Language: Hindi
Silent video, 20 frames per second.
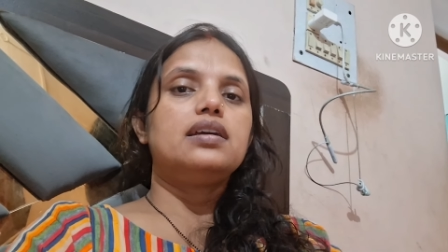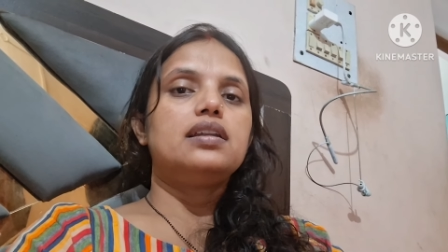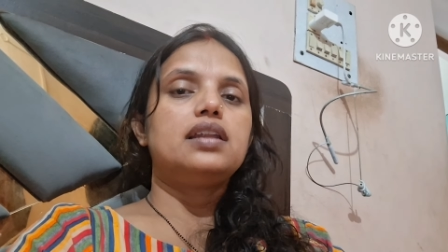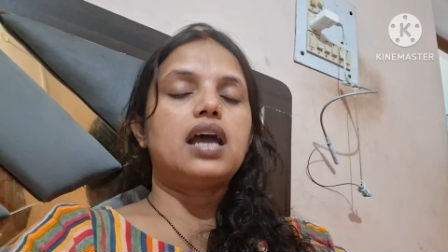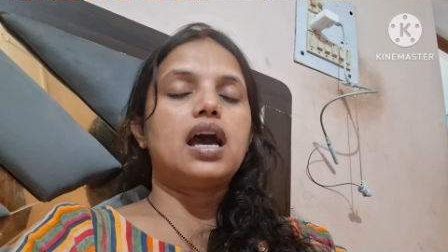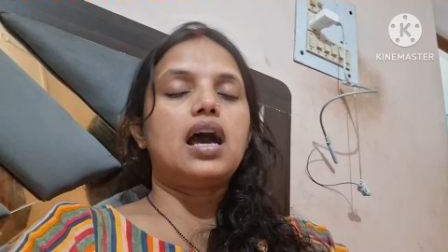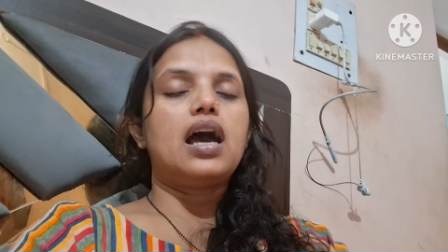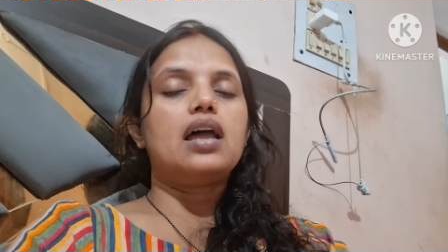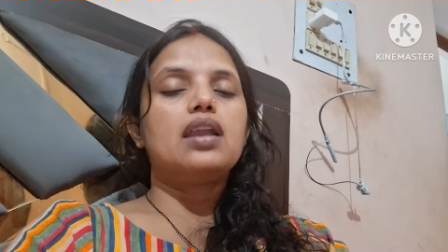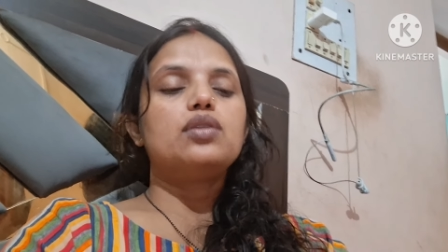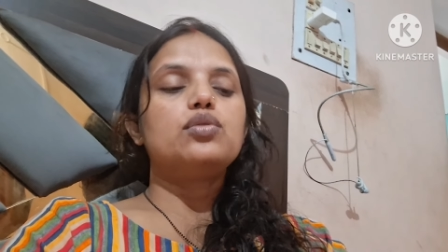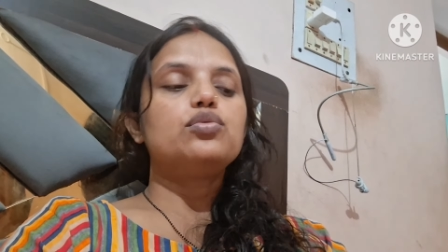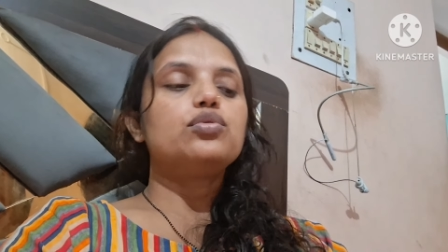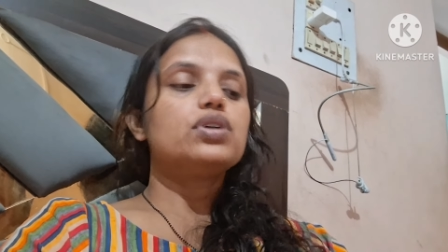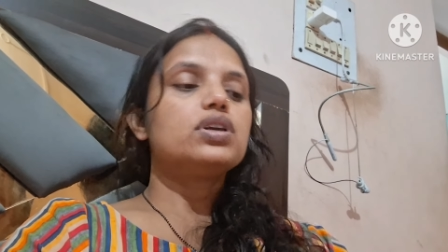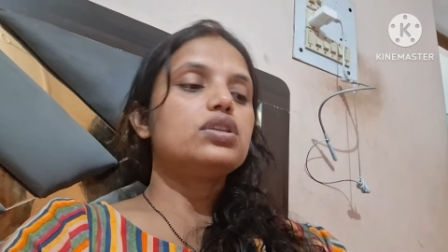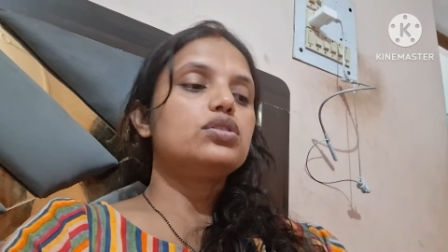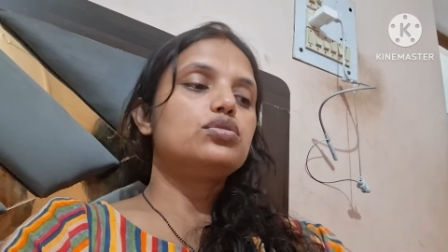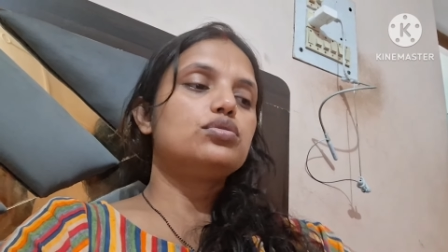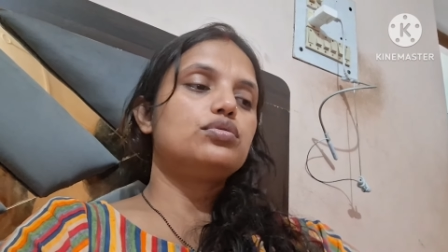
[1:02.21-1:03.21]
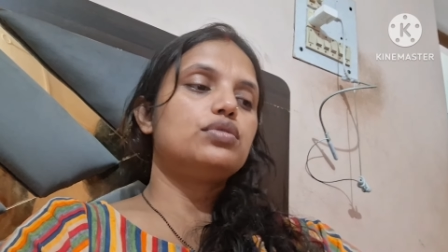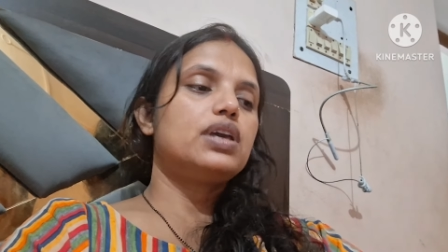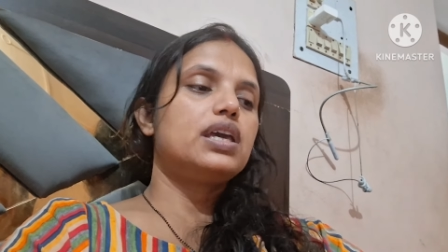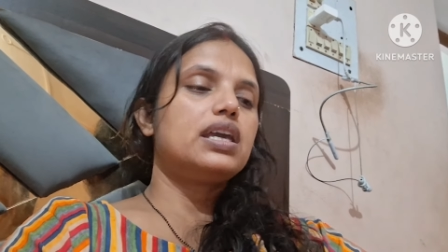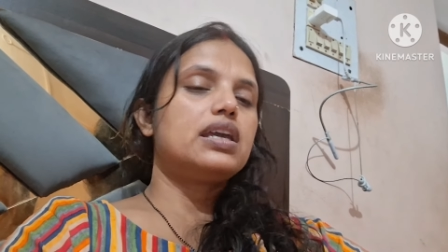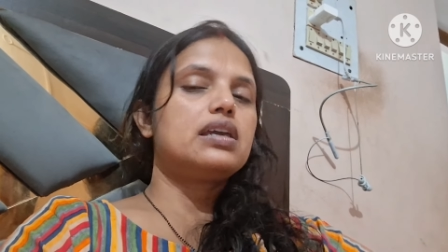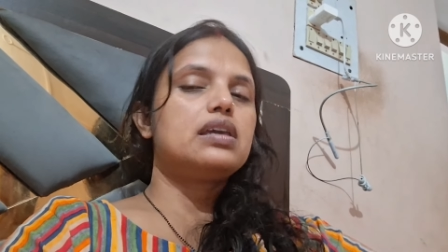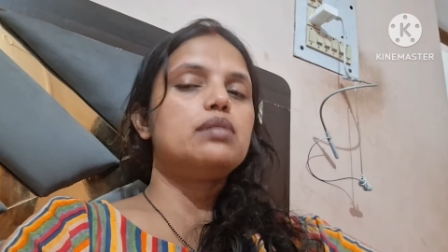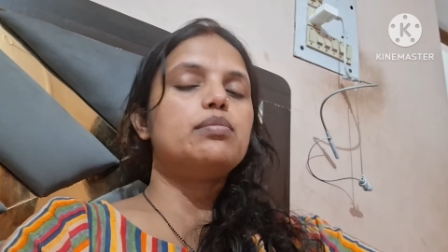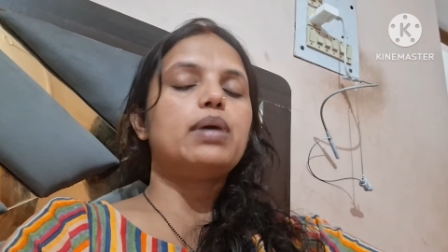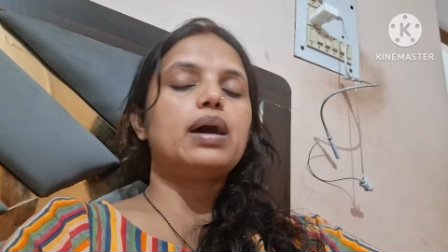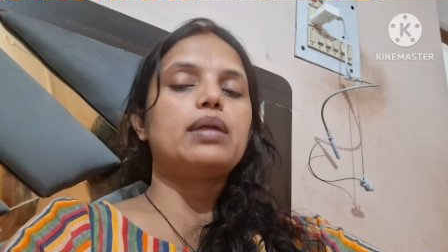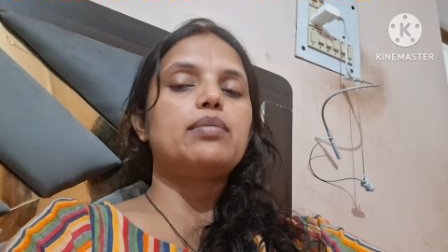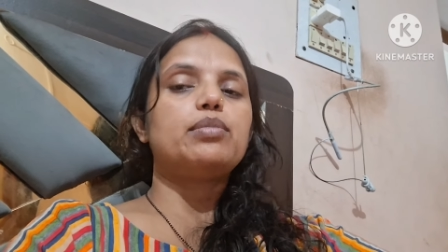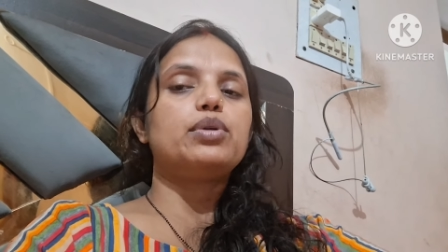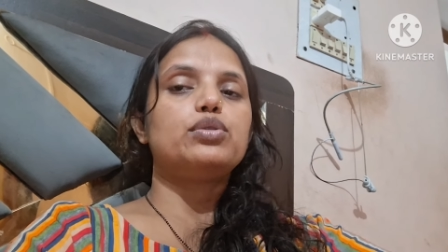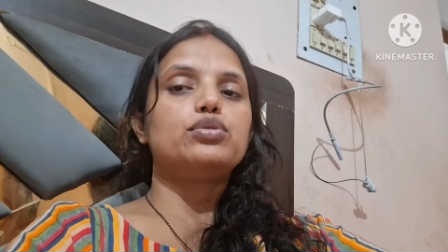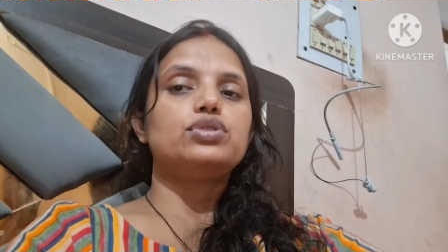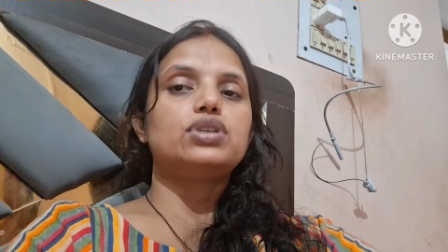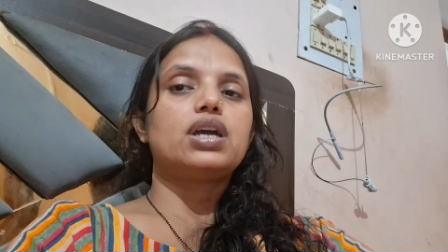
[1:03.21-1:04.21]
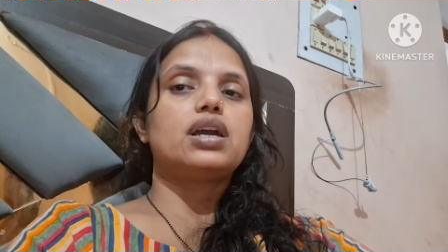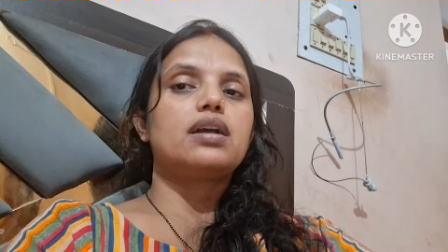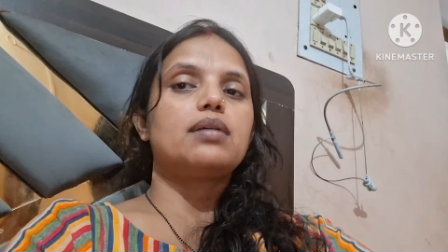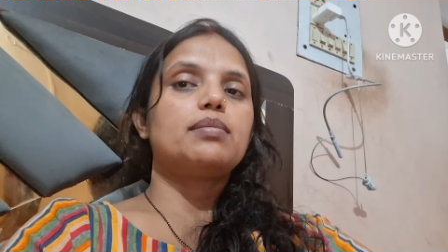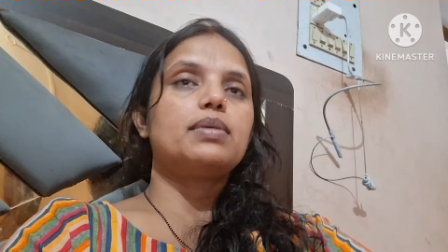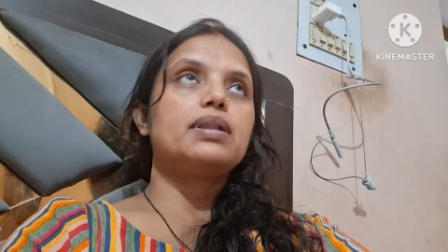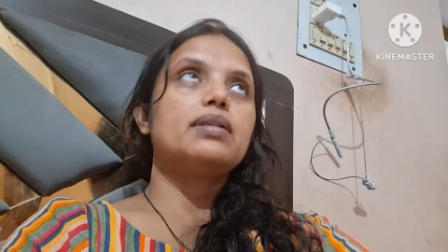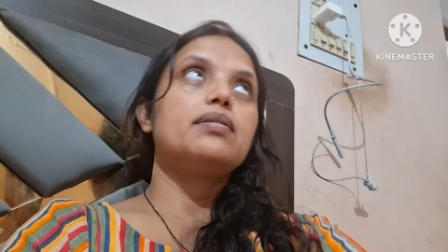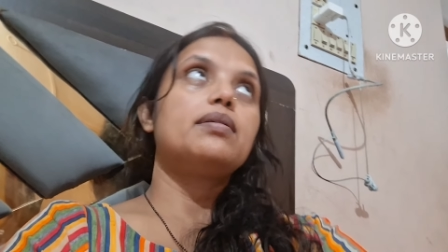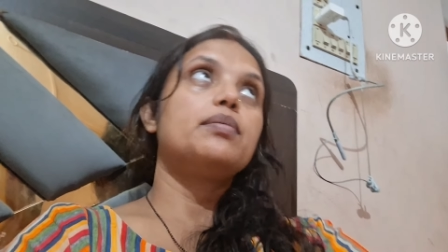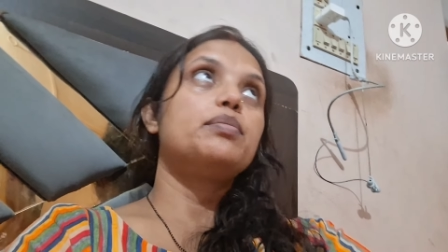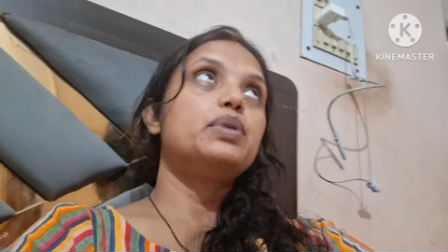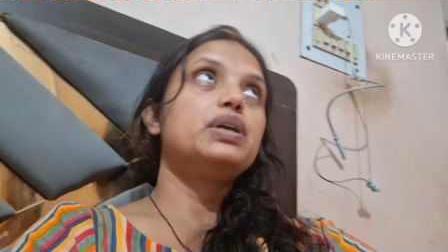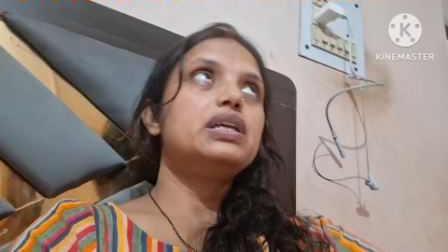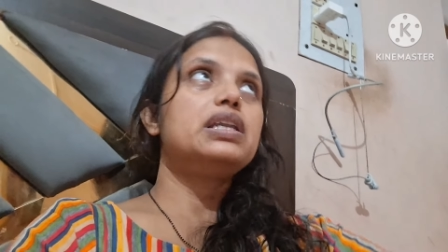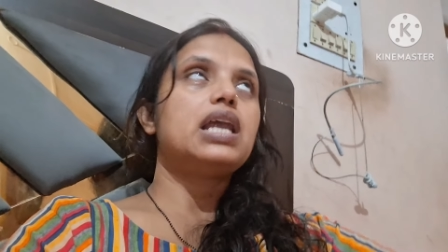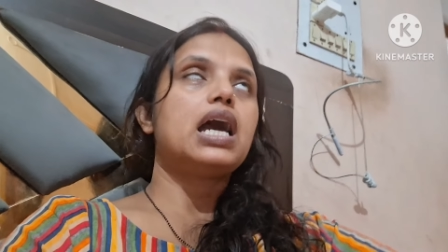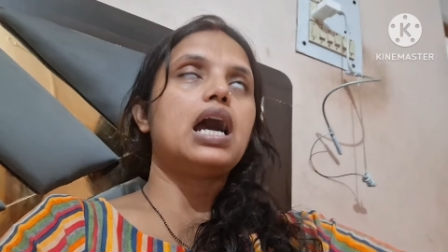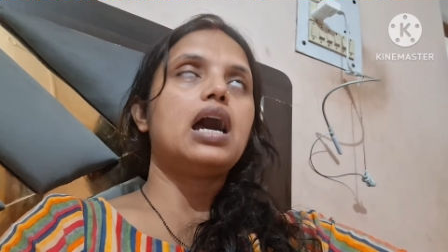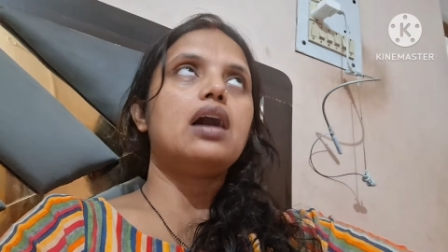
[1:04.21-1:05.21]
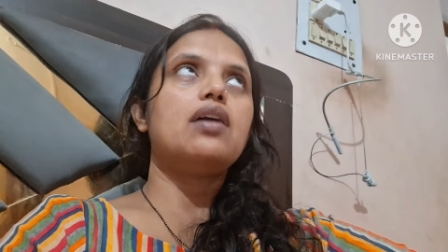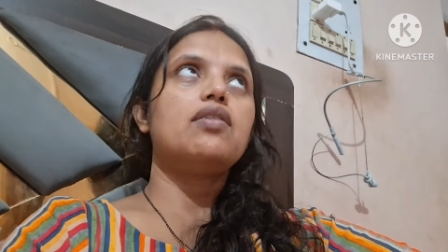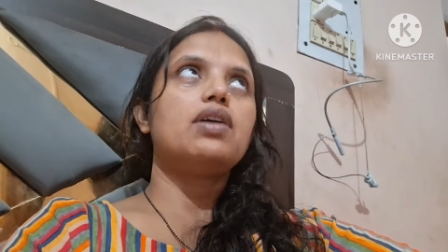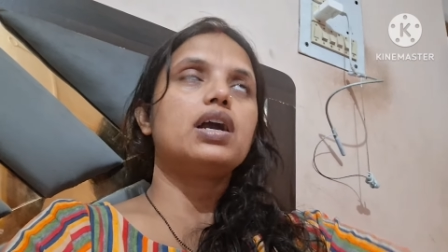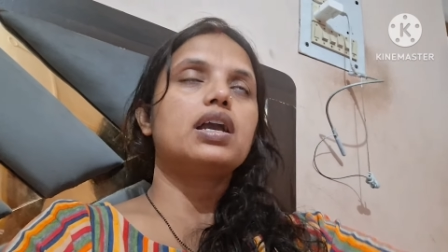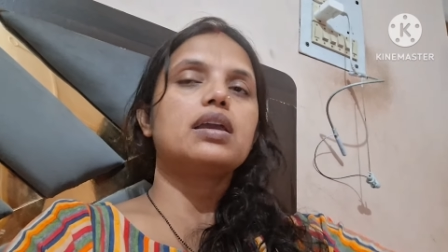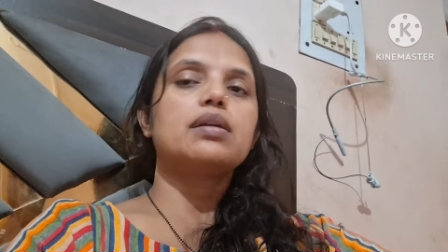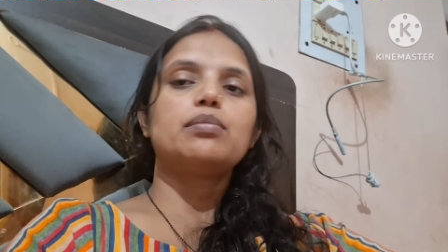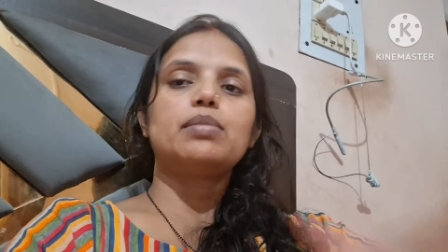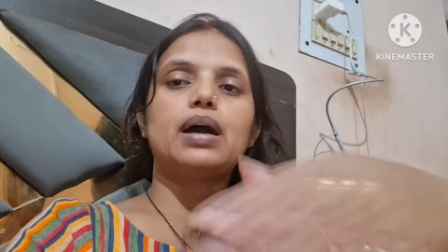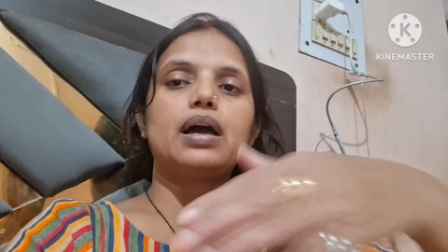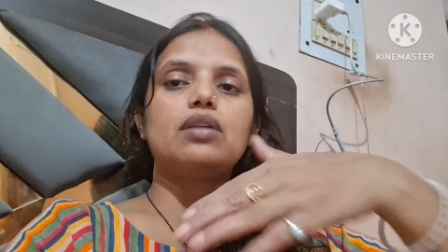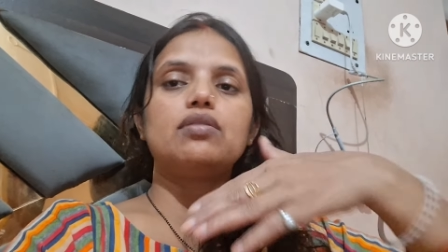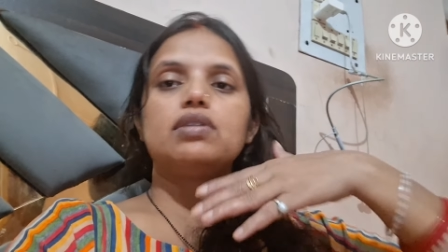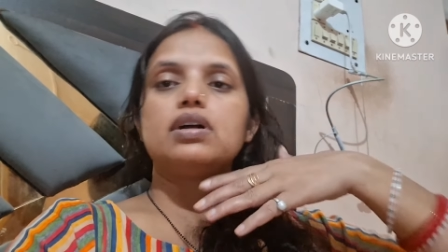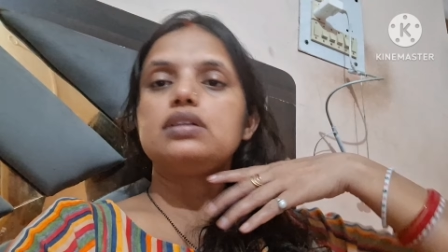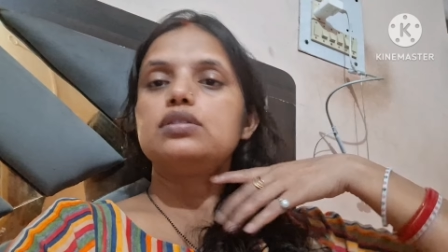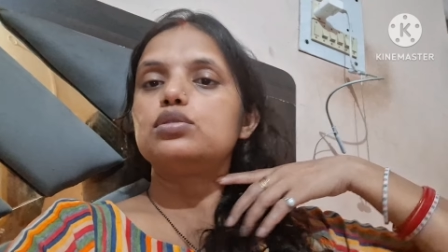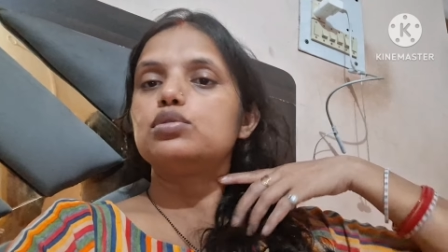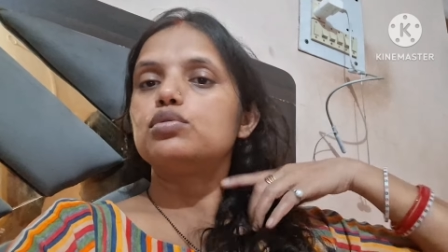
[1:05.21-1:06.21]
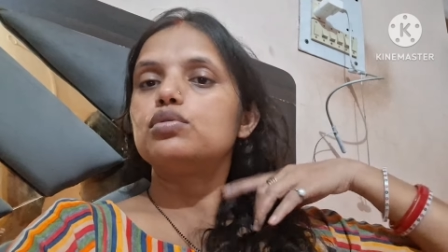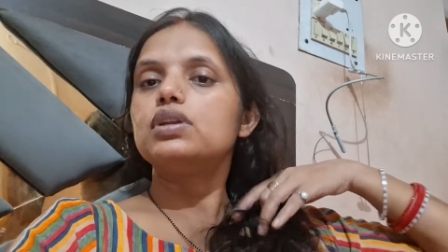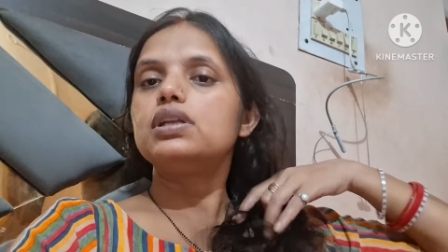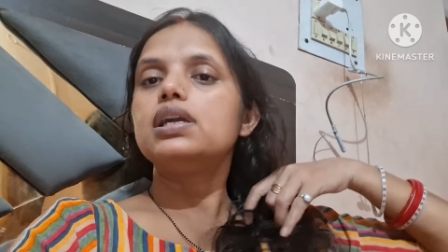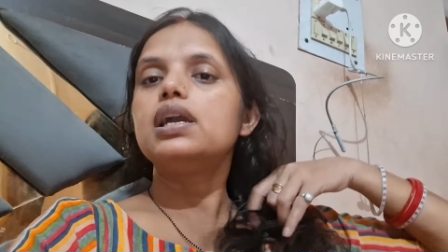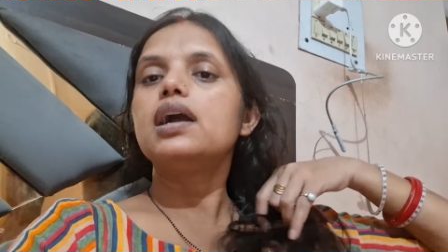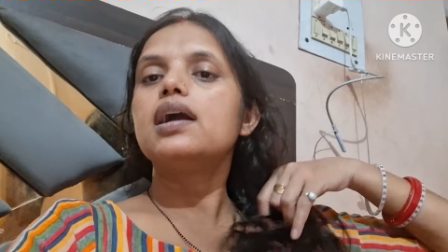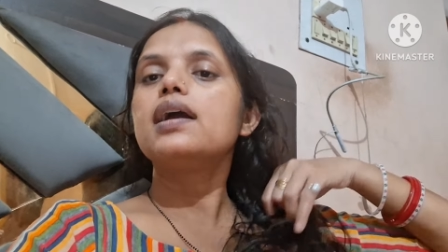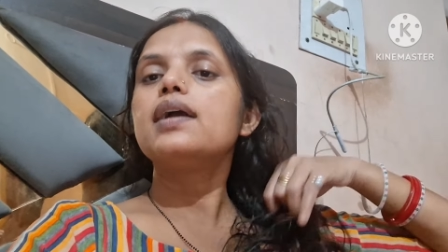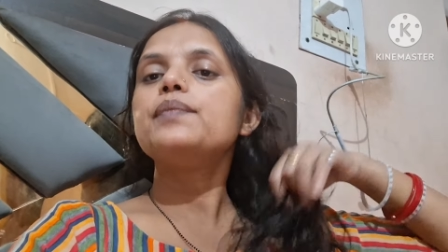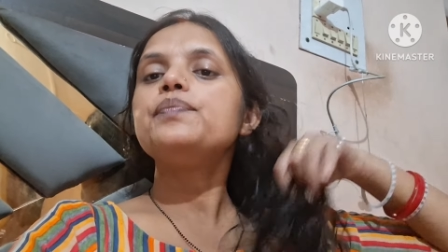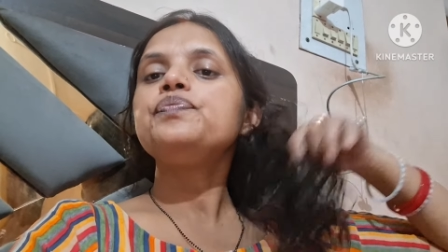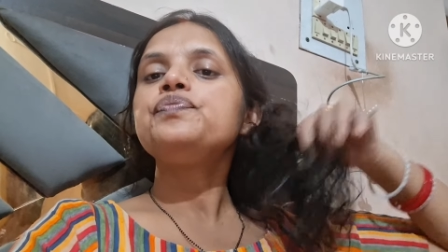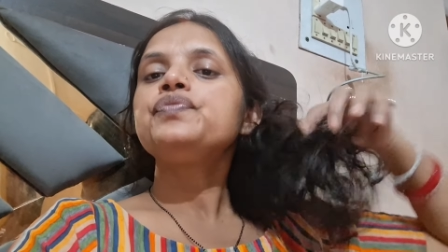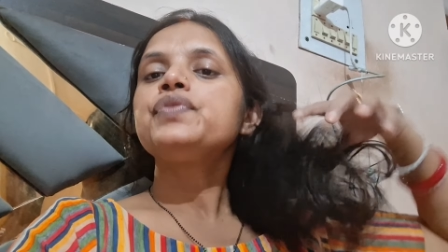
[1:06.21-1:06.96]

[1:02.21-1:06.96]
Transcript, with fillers: नहा लूँगी तो एक ही बार में हो जाएगा मतलब अभी नहा वहा के बाल वाल धो लिया है